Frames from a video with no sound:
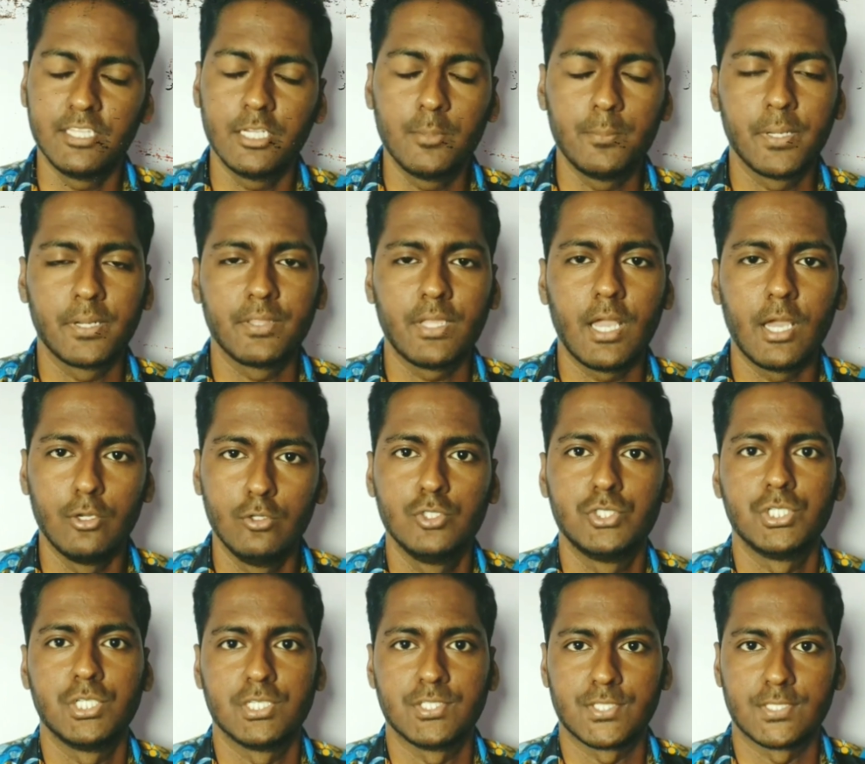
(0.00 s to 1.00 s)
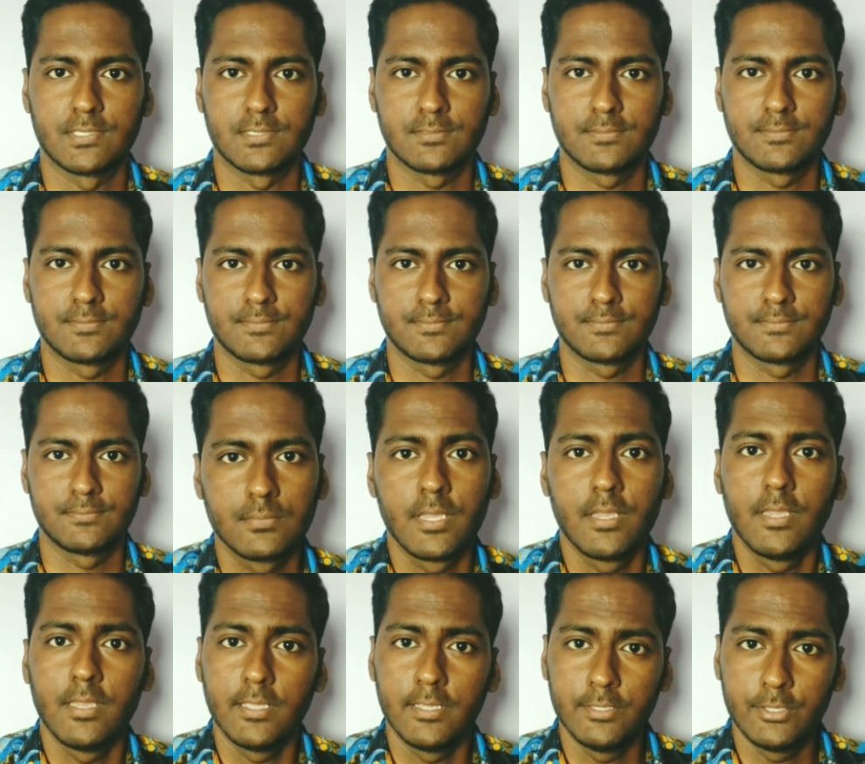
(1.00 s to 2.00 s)
அதுக்கு பேர் தான் ஹலியூசினேஷன்
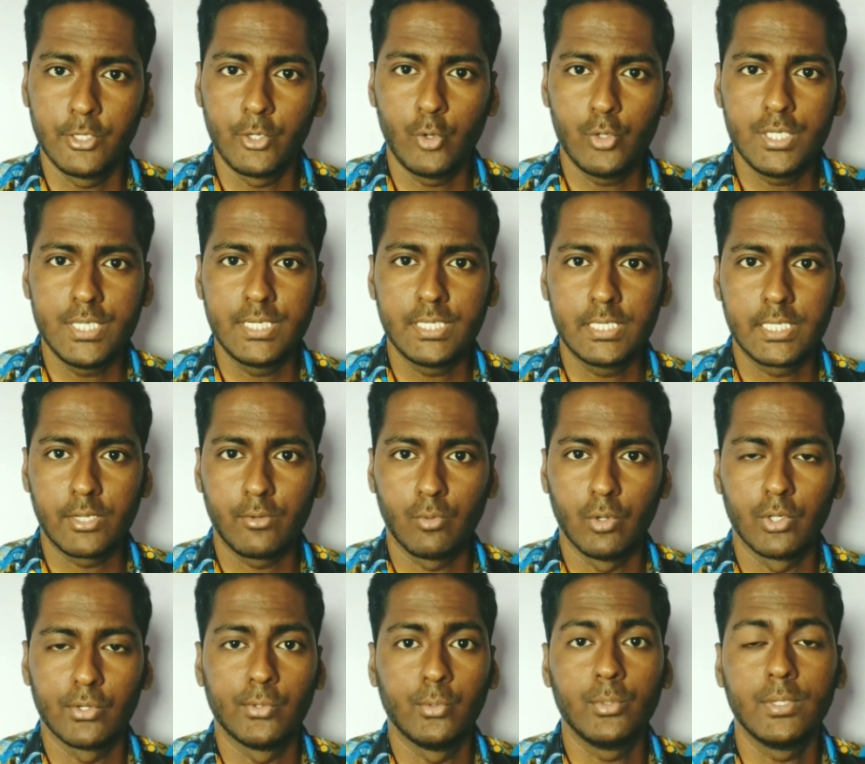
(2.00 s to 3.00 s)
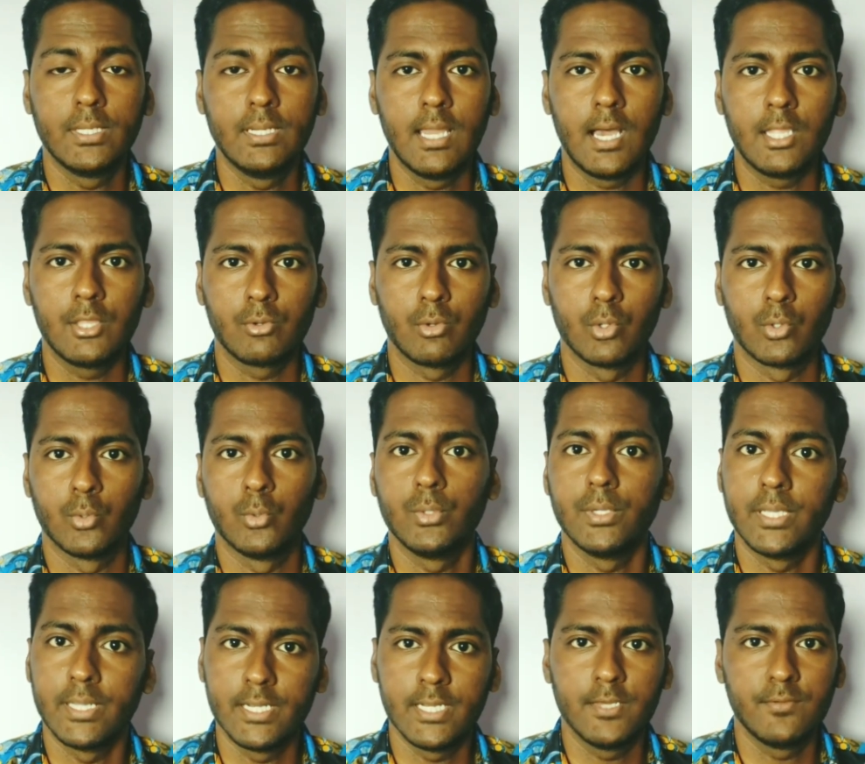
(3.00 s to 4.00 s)
இந்த நோய் இருக்கிறவங்களுக்கும்
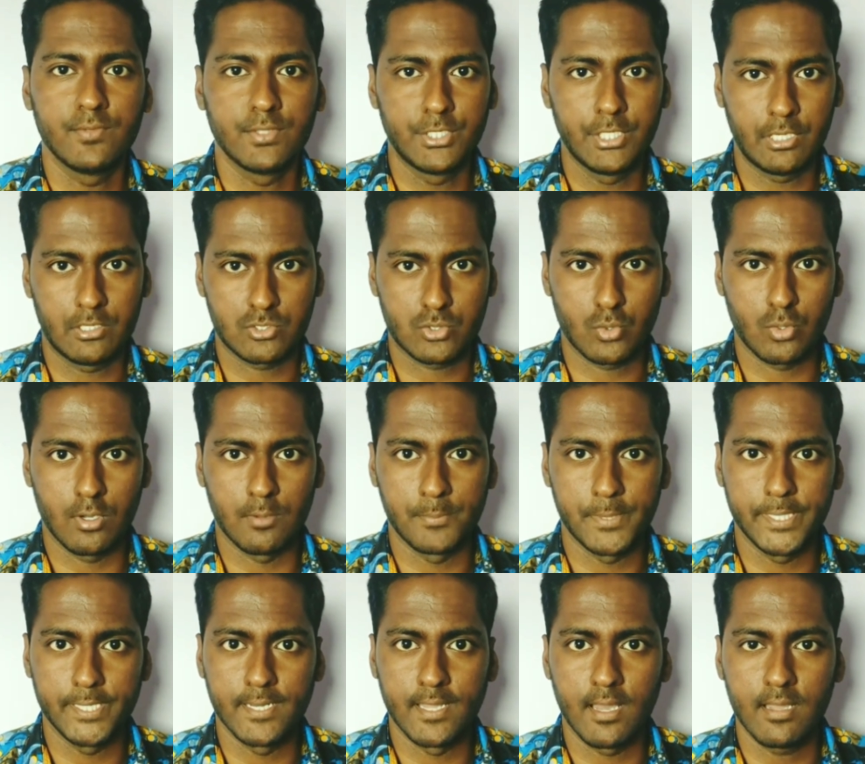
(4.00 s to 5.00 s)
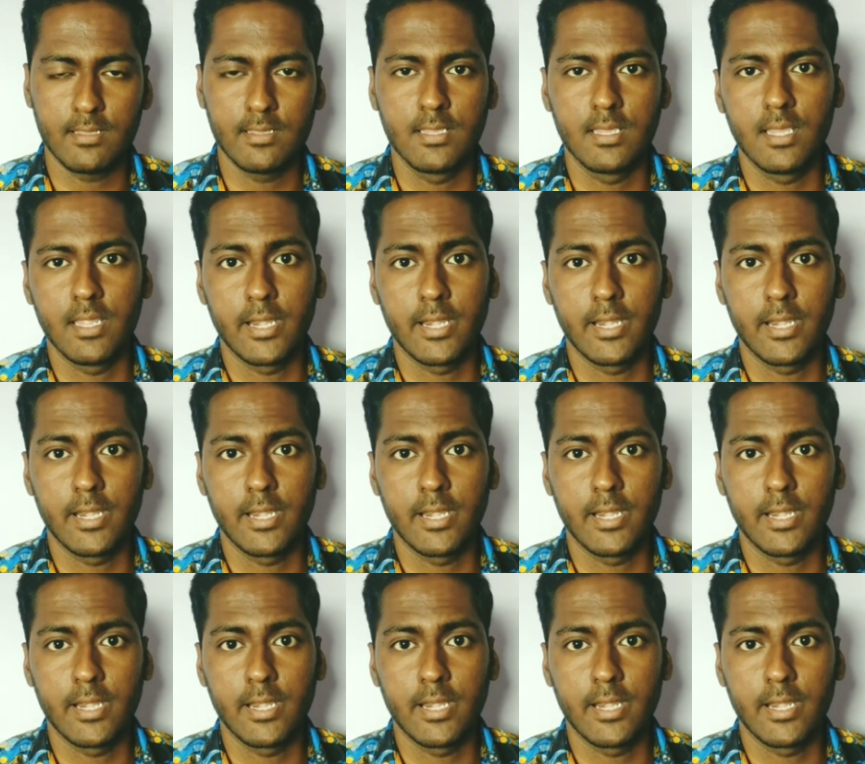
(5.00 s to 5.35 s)
இல்லாதவங்களுக்கும் என்ன வித்தியாசம் அப்படின்னா